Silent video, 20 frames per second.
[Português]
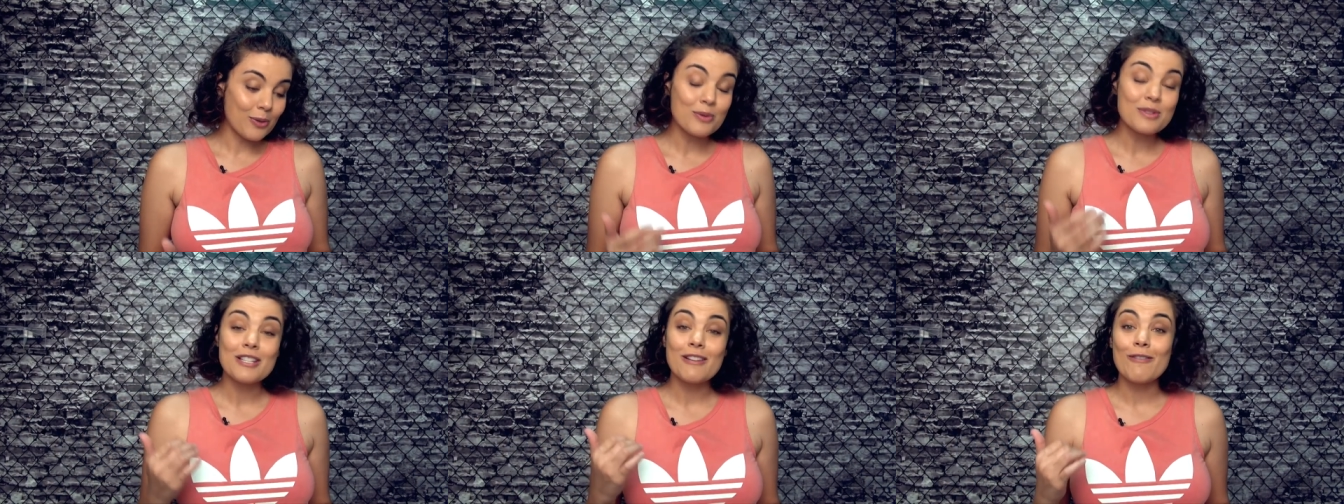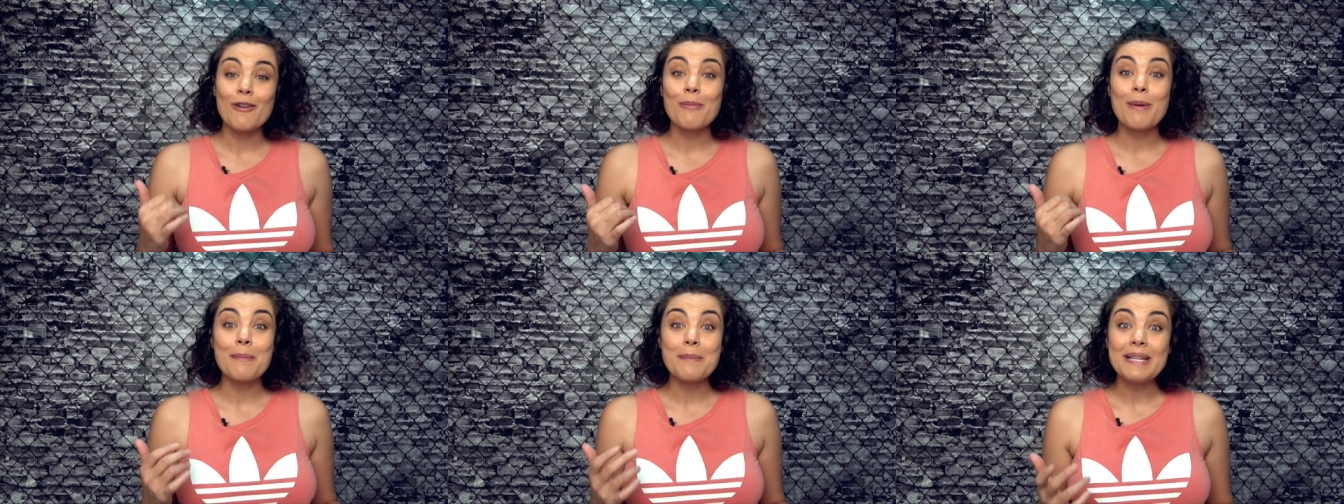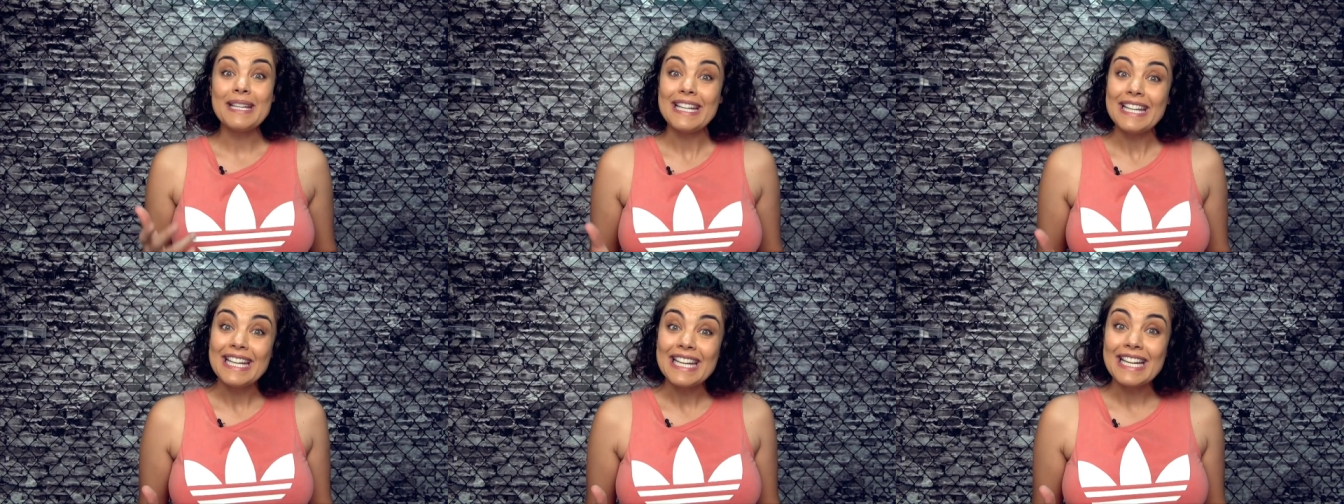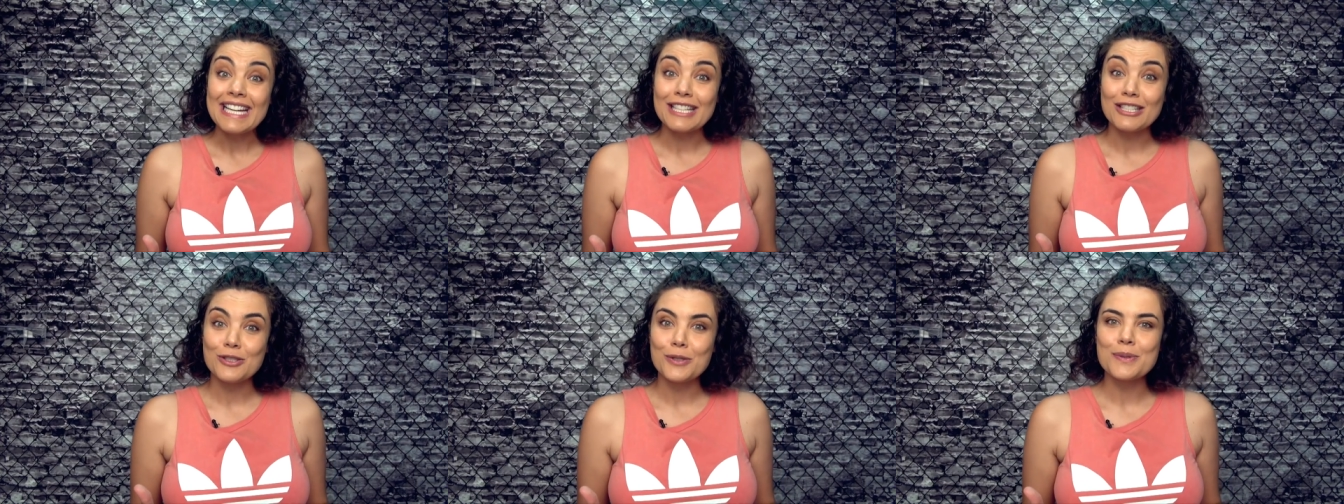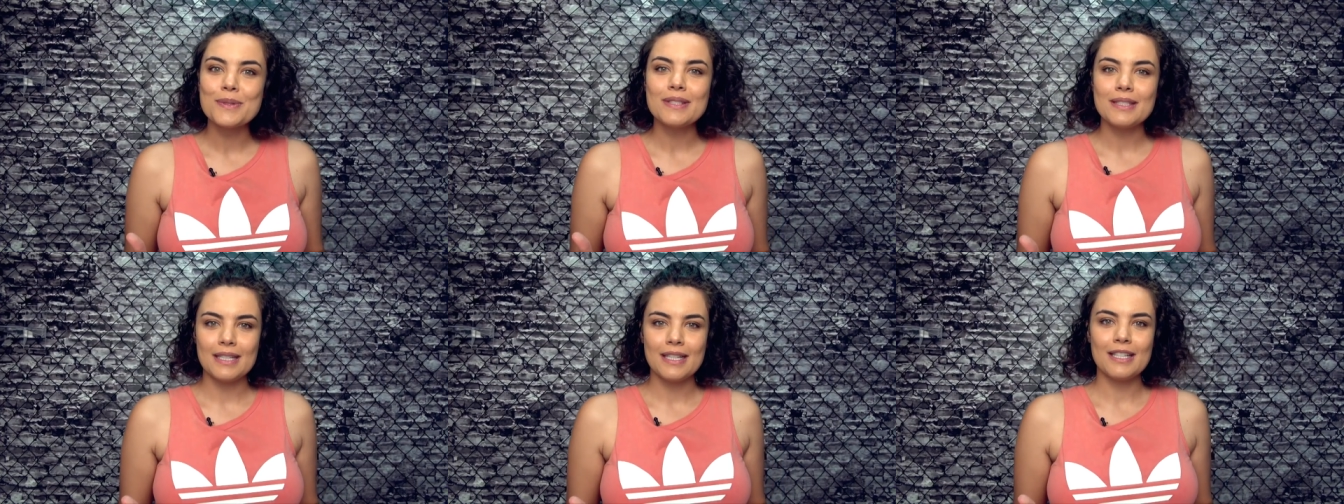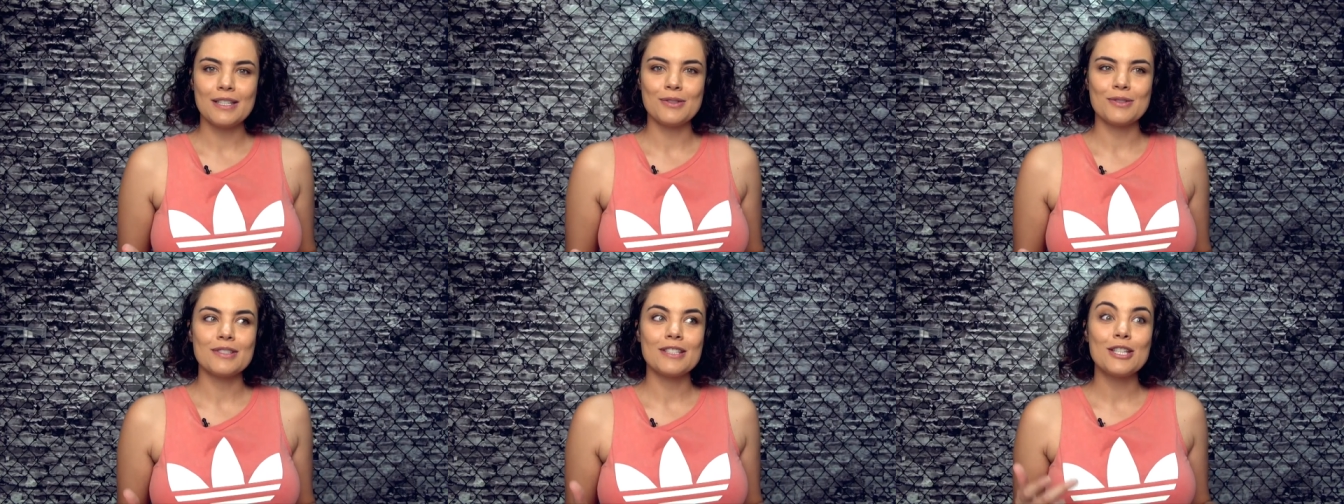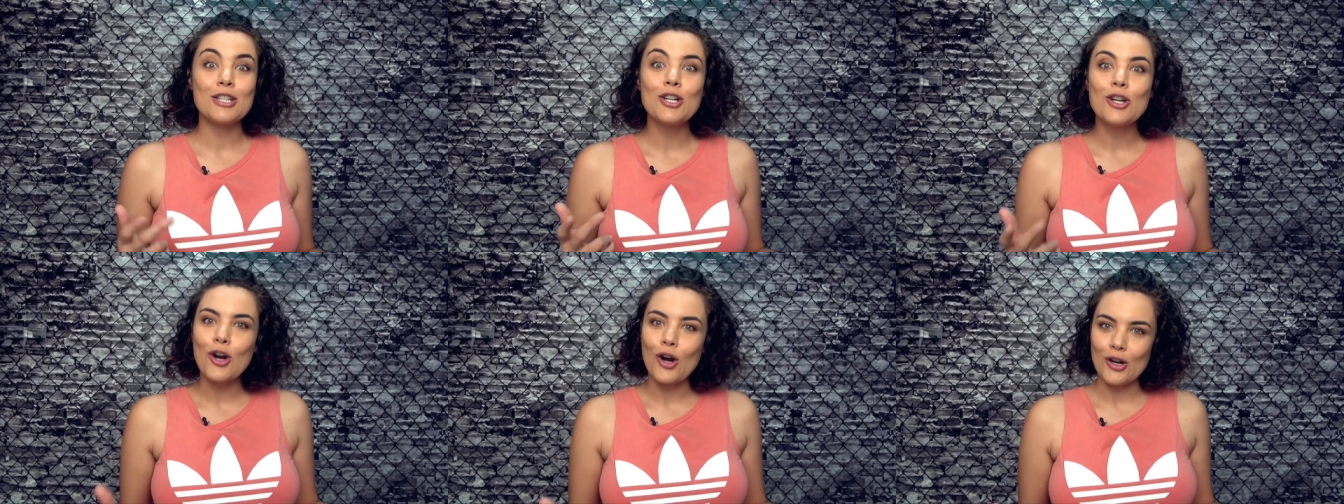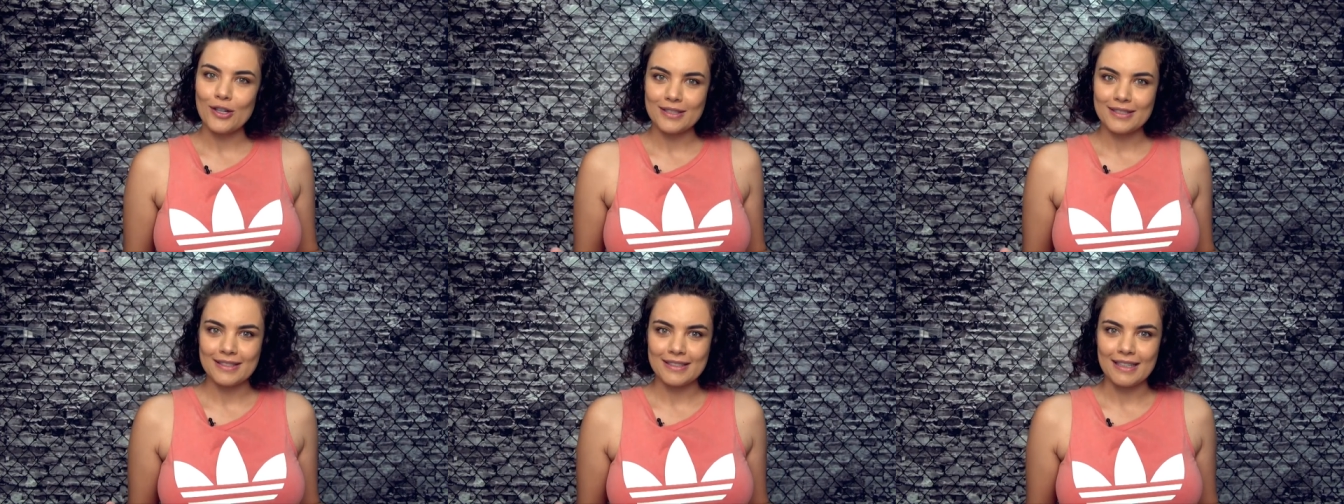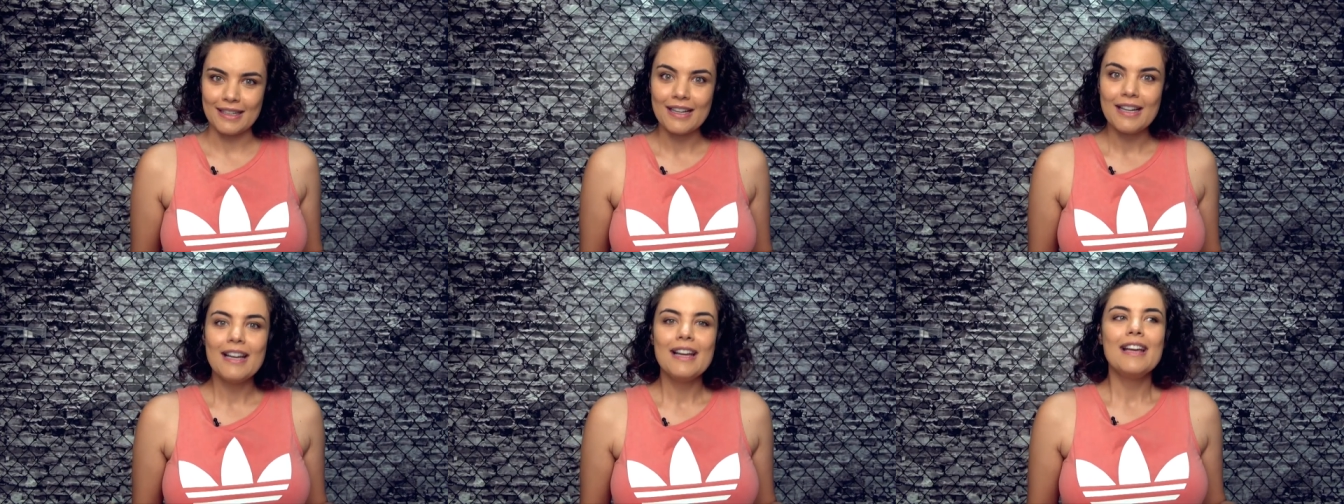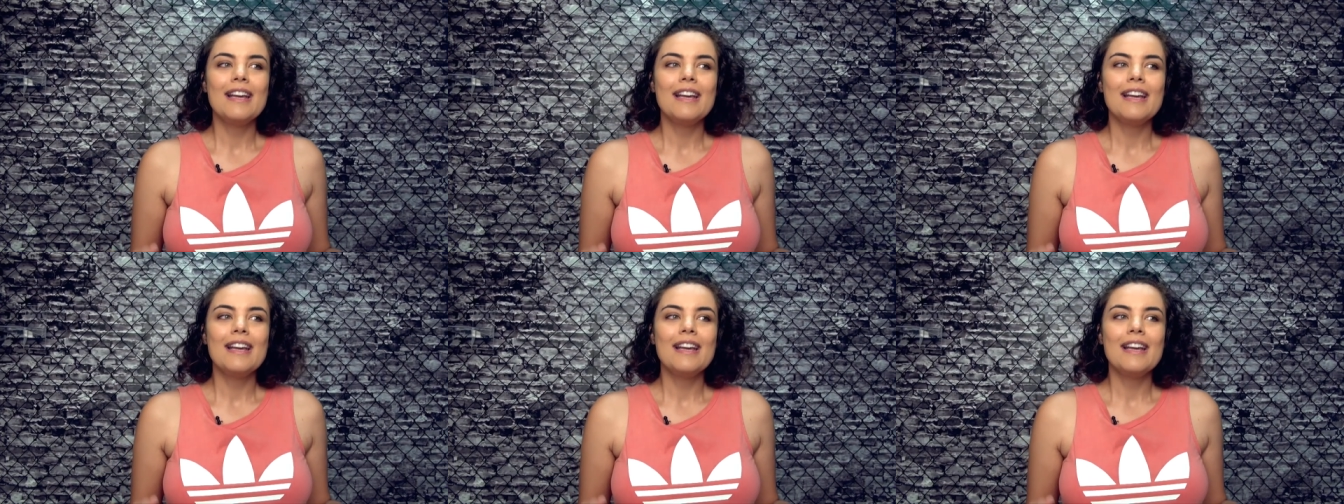quando você vê uma menina de 11 anos que gosta